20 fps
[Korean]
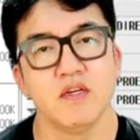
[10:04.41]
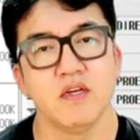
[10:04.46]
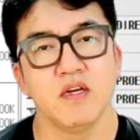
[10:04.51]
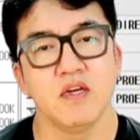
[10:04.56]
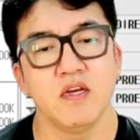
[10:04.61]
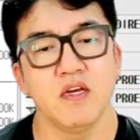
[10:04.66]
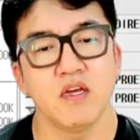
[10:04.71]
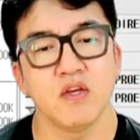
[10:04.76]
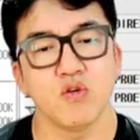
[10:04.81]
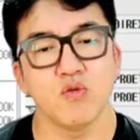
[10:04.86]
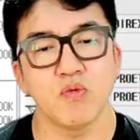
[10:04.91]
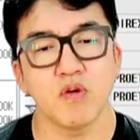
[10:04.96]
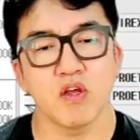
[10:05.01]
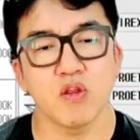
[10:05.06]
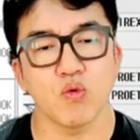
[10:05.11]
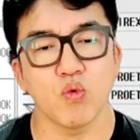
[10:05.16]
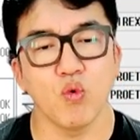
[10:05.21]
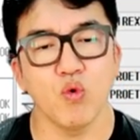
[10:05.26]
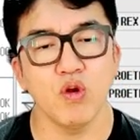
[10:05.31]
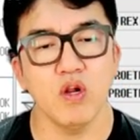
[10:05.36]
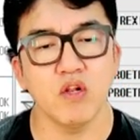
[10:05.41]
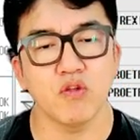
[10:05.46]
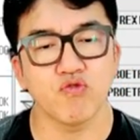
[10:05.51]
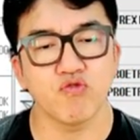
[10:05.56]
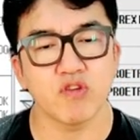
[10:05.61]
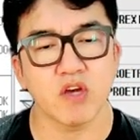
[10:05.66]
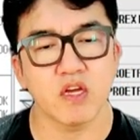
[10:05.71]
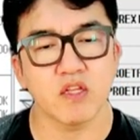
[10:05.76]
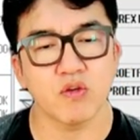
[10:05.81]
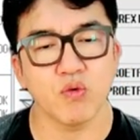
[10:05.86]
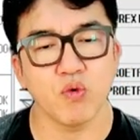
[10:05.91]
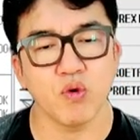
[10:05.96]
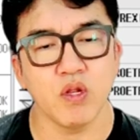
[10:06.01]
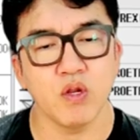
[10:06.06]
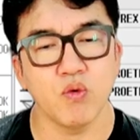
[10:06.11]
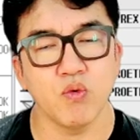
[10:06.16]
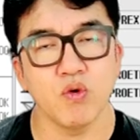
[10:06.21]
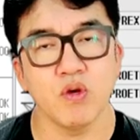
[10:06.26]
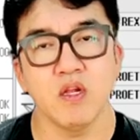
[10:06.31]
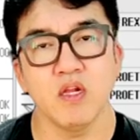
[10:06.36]
예, 요번에 5일 투자했어.
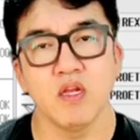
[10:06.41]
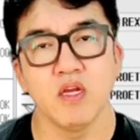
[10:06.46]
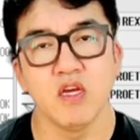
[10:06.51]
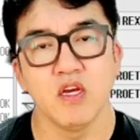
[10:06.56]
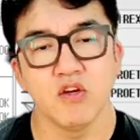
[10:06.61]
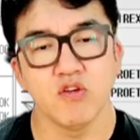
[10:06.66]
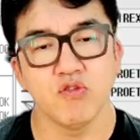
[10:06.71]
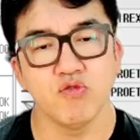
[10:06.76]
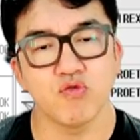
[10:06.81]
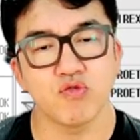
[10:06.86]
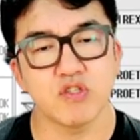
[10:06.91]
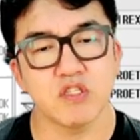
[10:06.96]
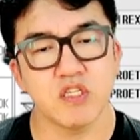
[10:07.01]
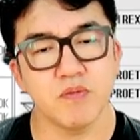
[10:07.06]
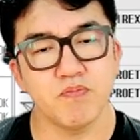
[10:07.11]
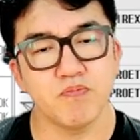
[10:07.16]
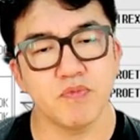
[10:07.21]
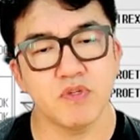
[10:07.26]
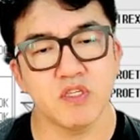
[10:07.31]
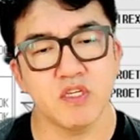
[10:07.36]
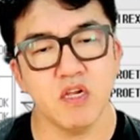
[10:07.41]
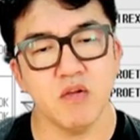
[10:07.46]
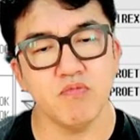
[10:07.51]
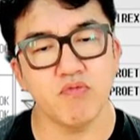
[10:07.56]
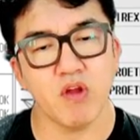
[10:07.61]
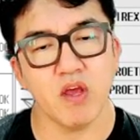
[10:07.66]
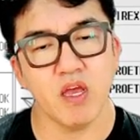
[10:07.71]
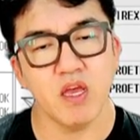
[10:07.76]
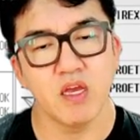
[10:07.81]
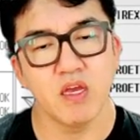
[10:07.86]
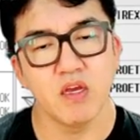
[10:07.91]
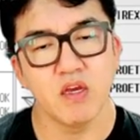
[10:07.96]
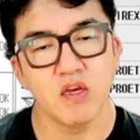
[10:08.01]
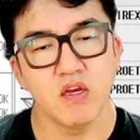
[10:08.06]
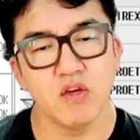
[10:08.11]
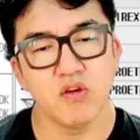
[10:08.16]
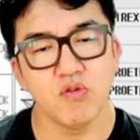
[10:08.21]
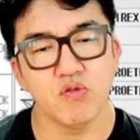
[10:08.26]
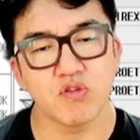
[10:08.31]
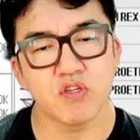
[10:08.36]
5일5일 67불에
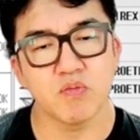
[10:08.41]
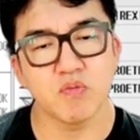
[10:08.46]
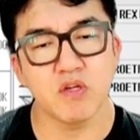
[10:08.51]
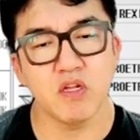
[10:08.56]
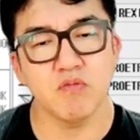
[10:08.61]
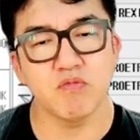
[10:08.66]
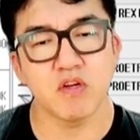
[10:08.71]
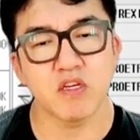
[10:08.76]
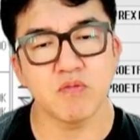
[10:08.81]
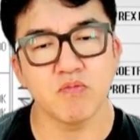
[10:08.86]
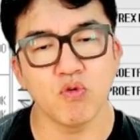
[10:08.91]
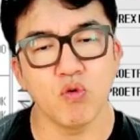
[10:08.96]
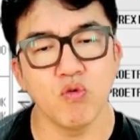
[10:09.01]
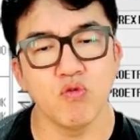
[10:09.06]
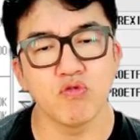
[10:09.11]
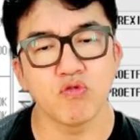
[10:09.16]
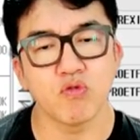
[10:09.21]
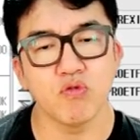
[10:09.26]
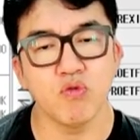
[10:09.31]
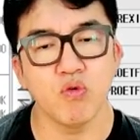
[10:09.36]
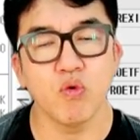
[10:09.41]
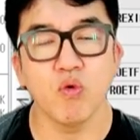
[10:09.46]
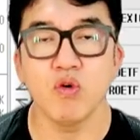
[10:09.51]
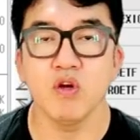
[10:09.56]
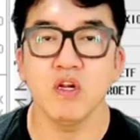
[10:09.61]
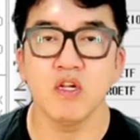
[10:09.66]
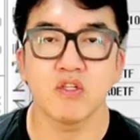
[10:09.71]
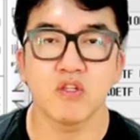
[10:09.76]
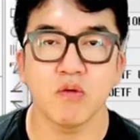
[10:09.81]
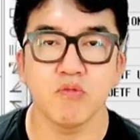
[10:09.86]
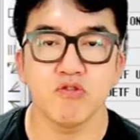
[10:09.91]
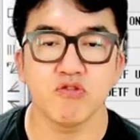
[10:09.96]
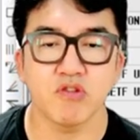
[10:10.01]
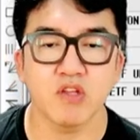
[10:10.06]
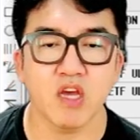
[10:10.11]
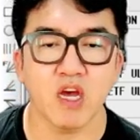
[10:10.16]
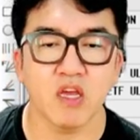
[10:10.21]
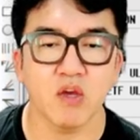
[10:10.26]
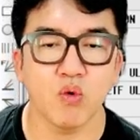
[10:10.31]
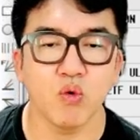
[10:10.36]
67불에 지금 롱으로 5일
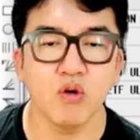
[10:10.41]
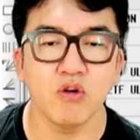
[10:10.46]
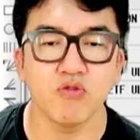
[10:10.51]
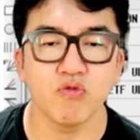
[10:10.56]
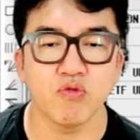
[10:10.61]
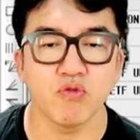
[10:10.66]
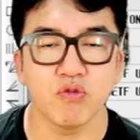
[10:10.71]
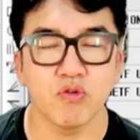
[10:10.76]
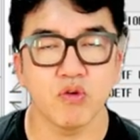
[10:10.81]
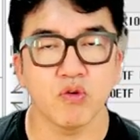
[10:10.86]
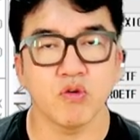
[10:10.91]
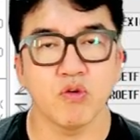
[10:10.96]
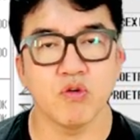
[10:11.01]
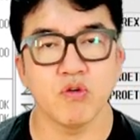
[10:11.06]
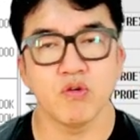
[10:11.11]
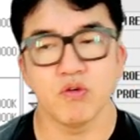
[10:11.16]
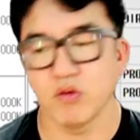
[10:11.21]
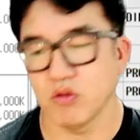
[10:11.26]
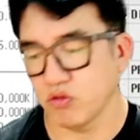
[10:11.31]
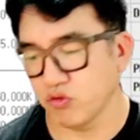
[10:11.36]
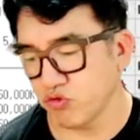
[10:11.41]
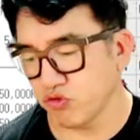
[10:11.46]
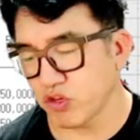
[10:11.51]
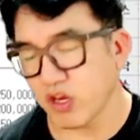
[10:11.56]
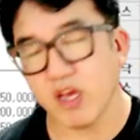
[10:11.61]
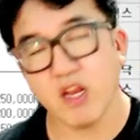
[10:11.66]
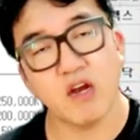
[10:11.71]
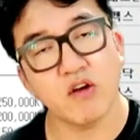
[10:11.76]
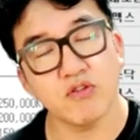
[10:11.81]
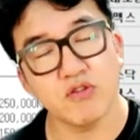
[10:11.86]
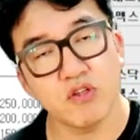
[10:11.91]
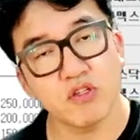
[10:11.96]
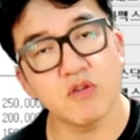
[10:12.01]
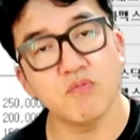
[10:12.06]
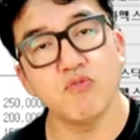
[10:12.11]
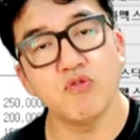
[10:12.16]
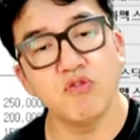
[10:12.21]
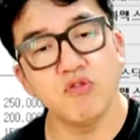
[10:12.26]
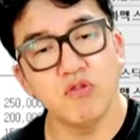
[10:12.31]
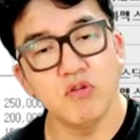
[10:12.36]
WTI 5일도 요거 투자해놨거든요.
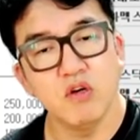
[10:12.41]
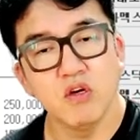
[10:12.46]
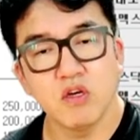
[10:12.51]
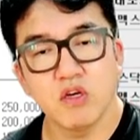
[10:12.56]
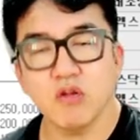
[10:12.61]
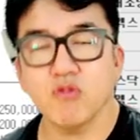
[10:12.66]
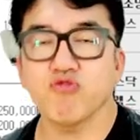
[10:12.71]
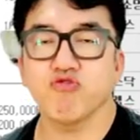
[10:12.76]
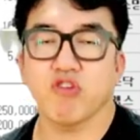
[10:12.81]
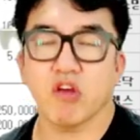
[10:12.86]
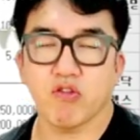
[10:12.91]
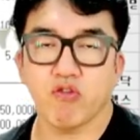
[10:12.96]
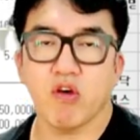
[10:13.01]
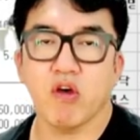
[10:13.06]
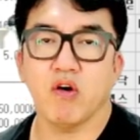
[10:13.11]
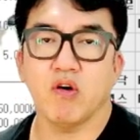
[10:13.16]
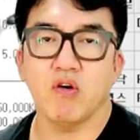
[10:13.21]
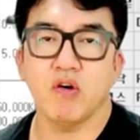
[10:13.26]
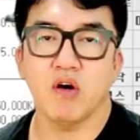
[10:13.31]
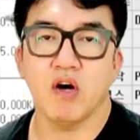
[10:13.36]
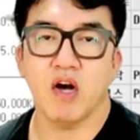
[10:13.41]
선물로. 이런 투자도 해요.